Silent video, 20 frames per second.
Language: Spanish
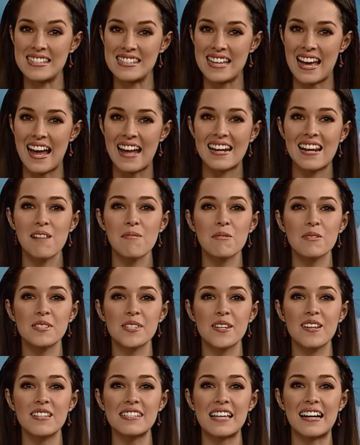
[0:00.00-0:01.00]
En el
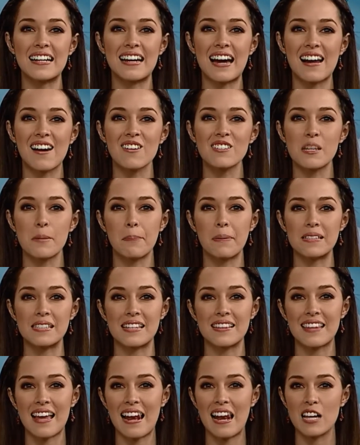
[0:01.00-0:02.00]
Museo de San Carlos se
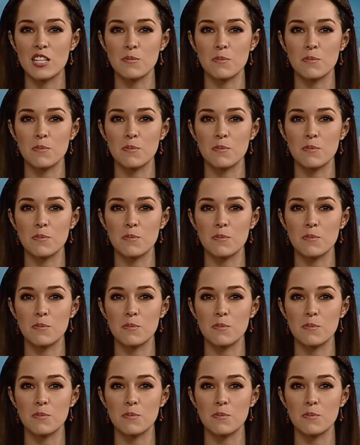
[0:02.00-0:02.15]
presenta la